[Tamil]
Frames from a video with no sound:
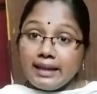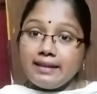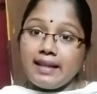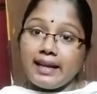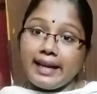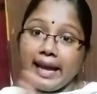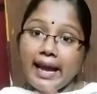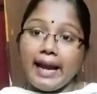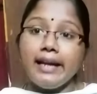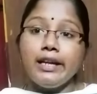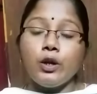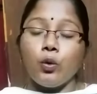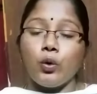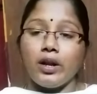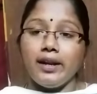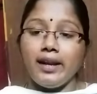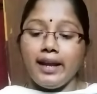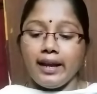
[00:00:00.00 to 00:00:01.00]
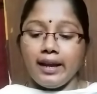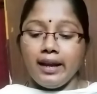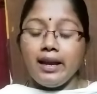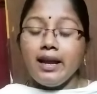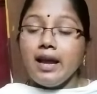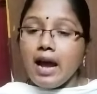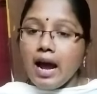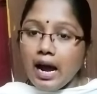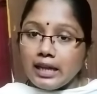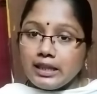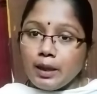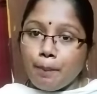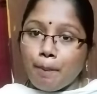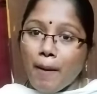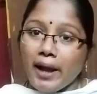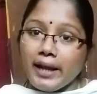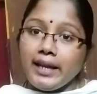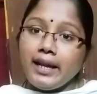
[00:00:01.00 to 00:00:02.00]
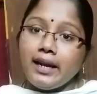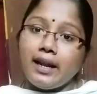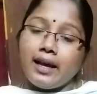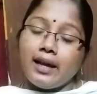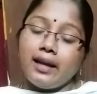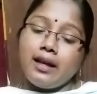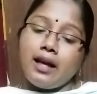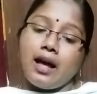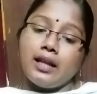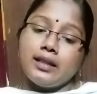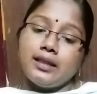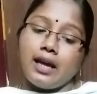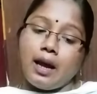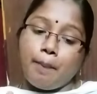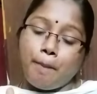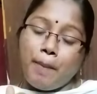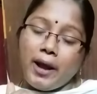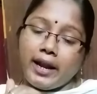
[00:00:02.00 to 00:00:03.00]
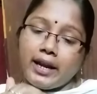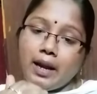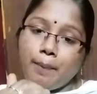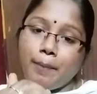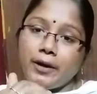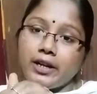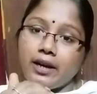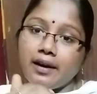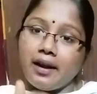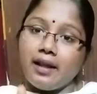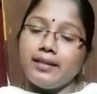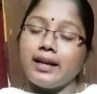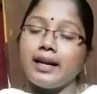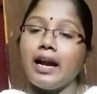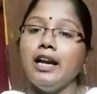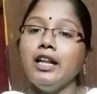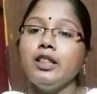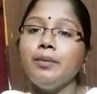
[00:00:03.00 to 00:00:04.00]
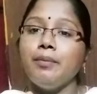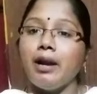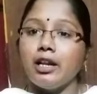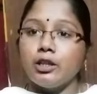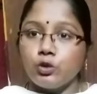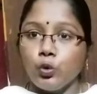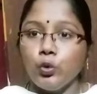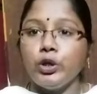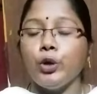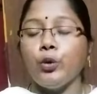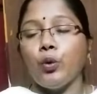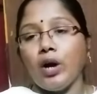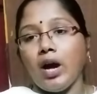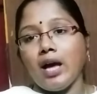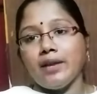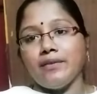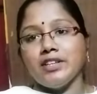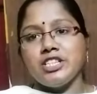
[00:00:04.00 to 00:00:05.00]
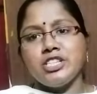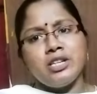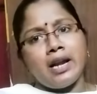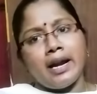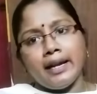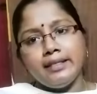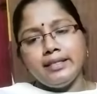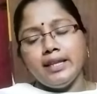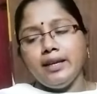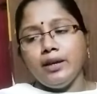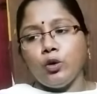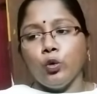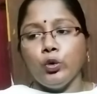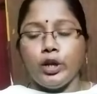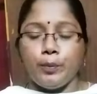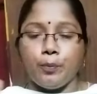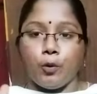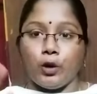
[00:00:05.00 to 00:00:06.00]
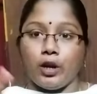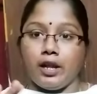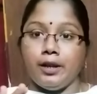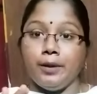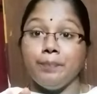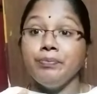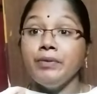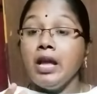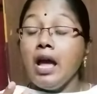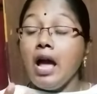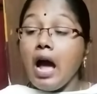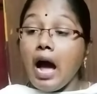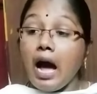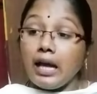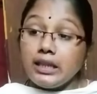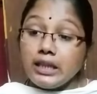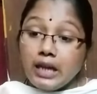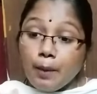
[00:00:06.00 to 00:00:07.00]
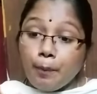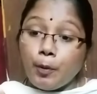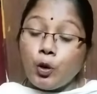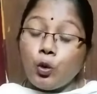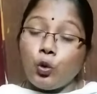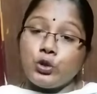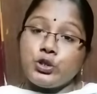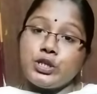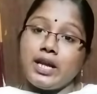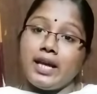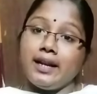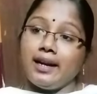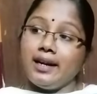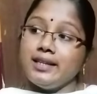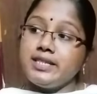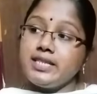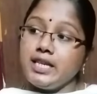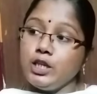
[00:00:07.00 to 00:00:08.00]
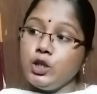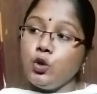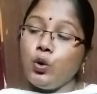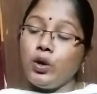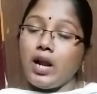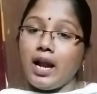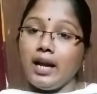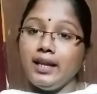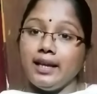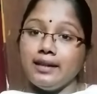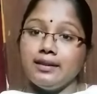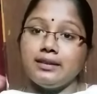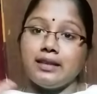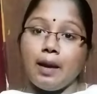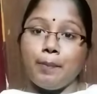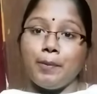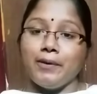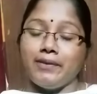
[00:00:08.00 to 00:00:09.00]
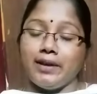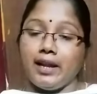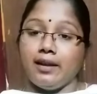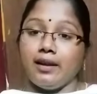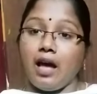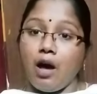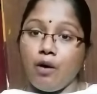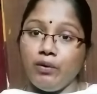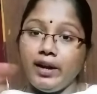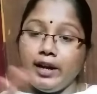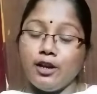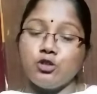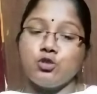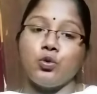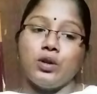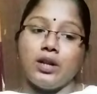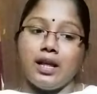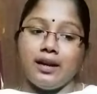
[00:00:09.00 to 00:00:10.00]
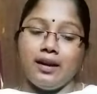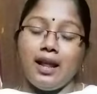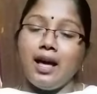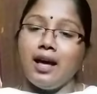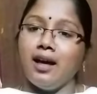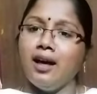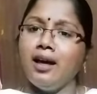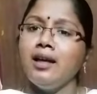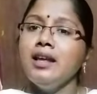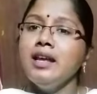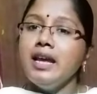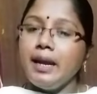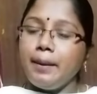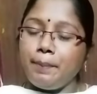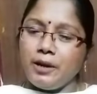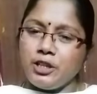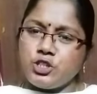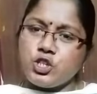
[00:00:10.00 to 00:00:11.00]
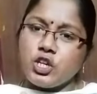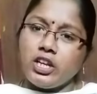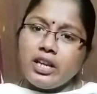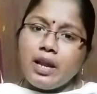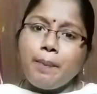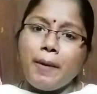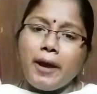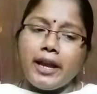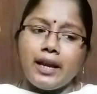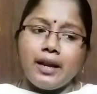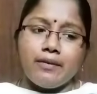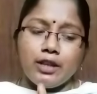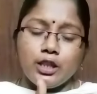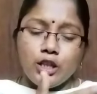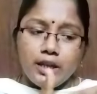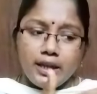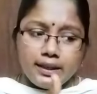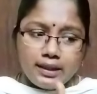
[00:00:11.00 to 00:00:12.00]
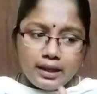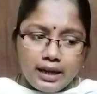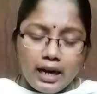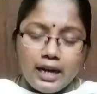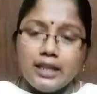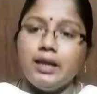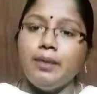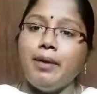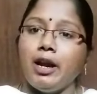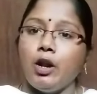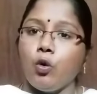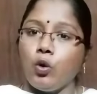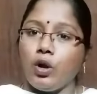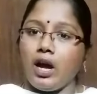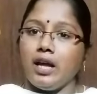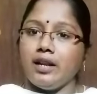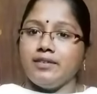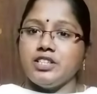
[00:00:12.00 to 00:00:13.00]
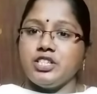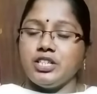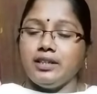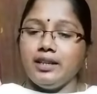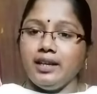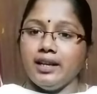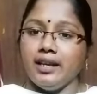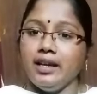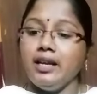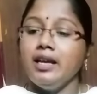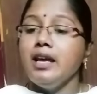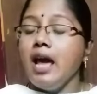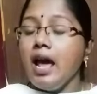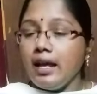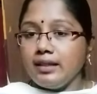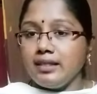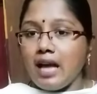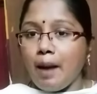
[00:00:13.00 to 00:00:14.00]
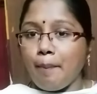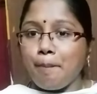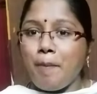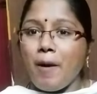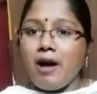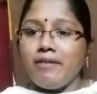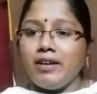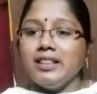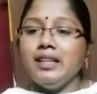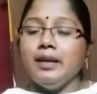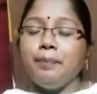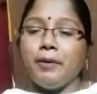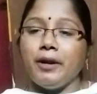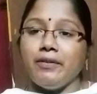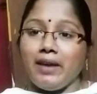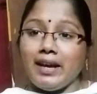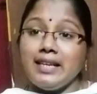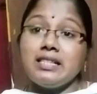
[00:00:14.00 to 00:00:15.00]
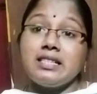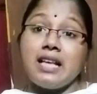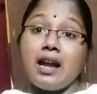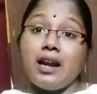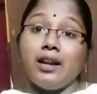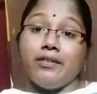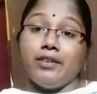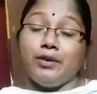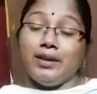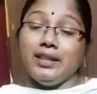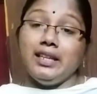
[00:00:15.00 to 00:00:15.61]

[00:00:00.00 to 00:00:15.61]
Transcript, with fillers: இத கேட்ட உடனே அந்த பையனை அந்த அப்பா என்ன பண்றாருன்னா அந்த கழுத மேல தூக்கி உட்கார வச்சு நடத்தி கூட்டிட்டு போறாரு அதுக்கப்புறம் கொஞ்ச நேரம் கழிச்சு இன்னொரு ஆளு எதிர்த்தாப்புல வராரு அவர் என்ன சொல்றாருன்னா இப்படி சின்ன பையனை வந்து இந்த கழுத மேல உட்கார வச்சுட்டு இந்த அப்பா வந்து இப்படி வயசானவர்